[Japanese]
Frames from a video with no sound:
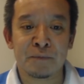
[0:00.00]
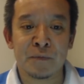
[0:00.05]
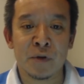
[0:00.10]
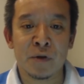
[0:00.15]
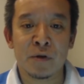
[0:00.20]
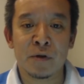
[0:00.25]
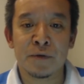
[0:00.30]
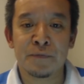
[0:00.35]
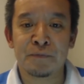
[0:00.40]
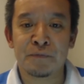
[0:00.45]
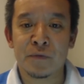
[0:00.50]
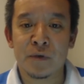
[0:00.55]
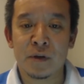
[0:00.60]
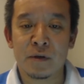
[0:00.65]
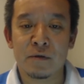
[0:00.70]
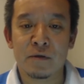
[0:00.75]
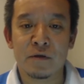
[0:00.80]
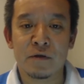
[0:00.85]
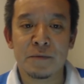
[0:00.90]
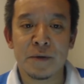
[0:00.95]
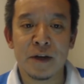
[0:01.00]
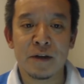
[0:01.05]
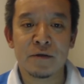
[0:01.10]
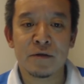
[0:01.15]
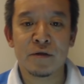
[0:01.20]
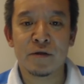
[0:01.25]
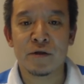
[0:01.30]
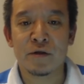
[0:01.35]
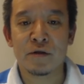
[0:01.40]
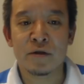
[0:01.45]
を含める
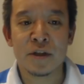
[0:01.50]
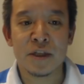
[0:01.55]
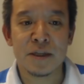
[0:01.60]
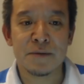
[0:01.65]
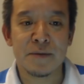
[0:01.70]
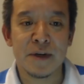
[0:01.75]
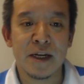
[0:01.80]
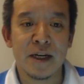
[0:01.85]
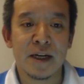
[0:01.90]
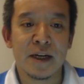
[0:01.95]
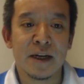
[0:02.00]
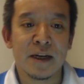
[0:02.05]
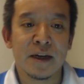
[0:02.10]
と4つ目